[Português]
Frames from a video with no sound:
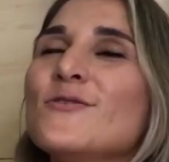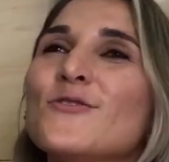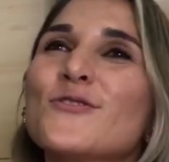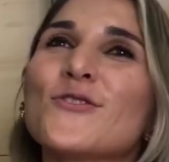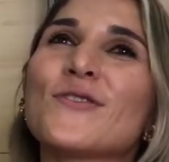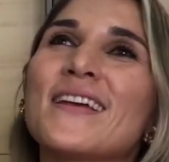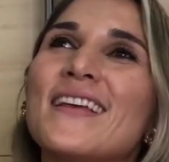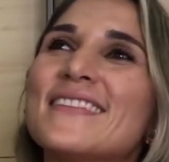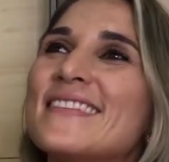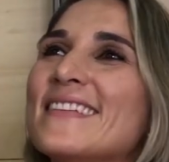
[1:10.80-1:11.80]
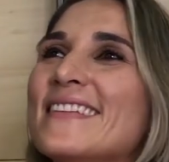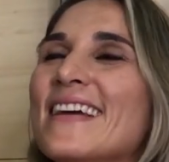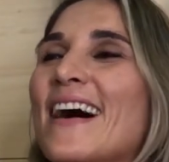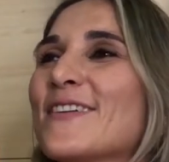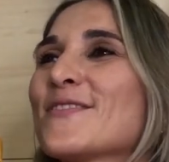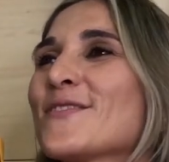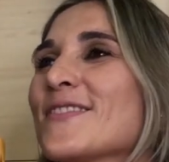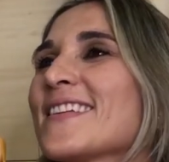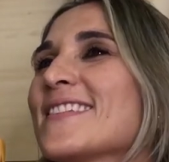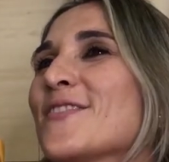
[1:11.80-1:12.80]
tutor classe A,
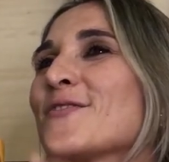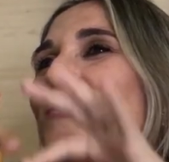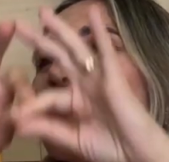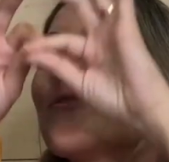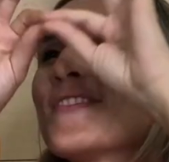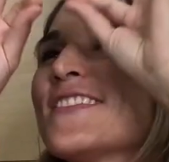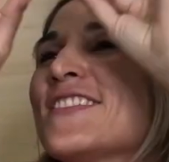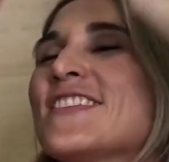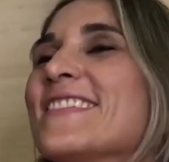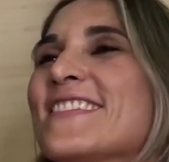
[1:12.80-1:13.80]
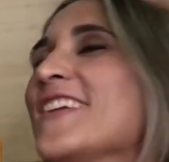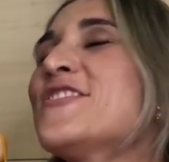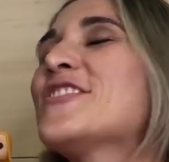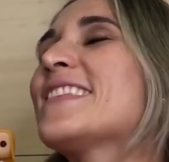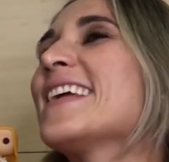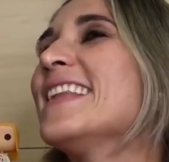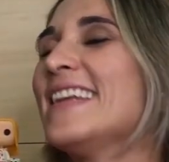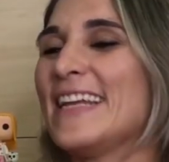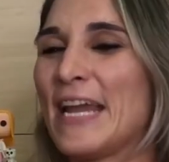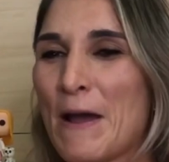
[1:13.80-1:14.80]
tutor classe A é tutor cheio de
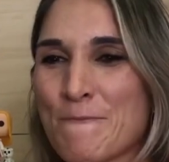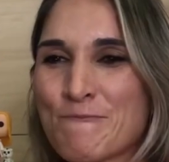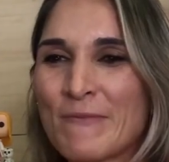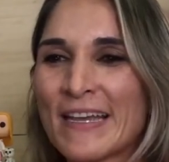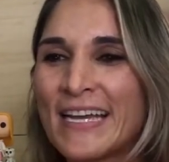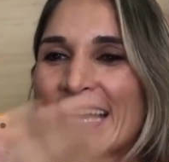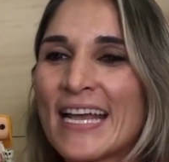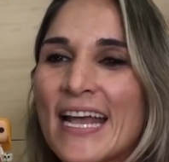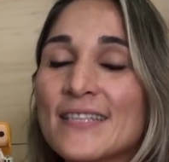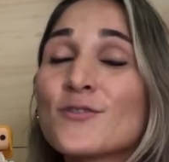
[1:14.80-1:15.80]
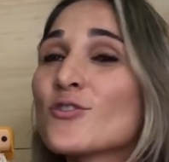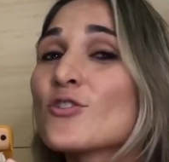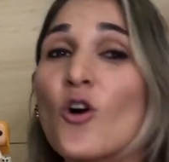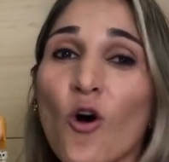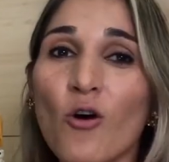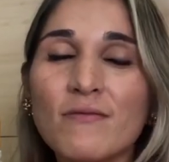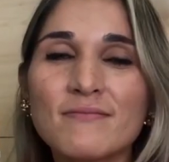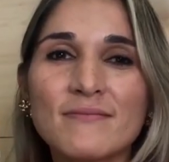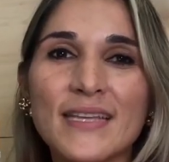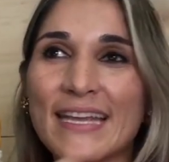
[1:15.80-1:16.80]
estrelinha. Esse tutor,
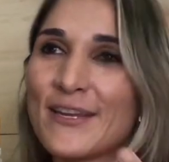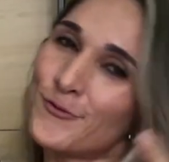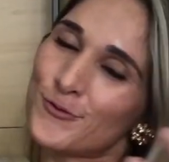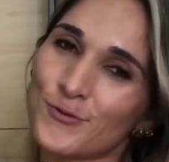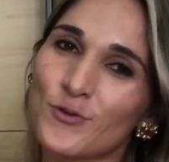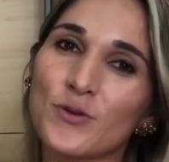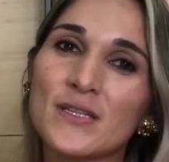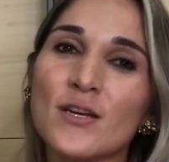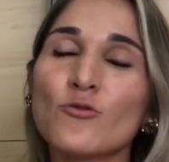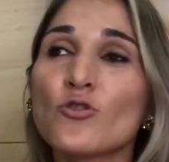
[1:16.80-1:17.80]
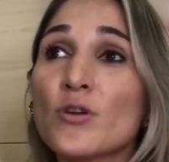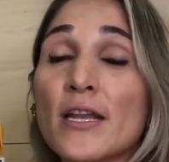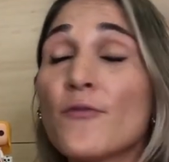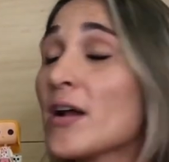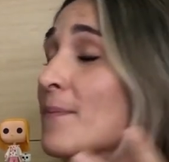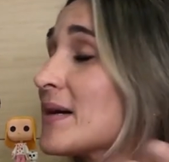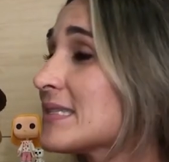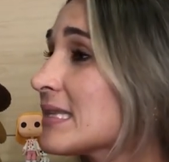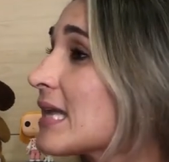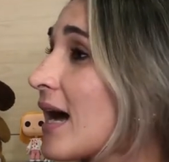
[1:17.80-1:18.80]
queridos tutores, é um tutor que ele foi
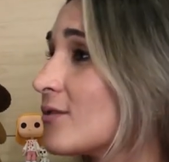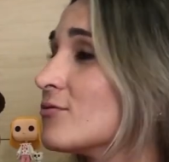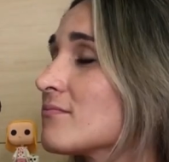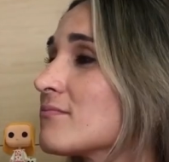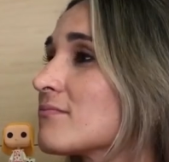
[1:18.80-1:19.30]
capacitado,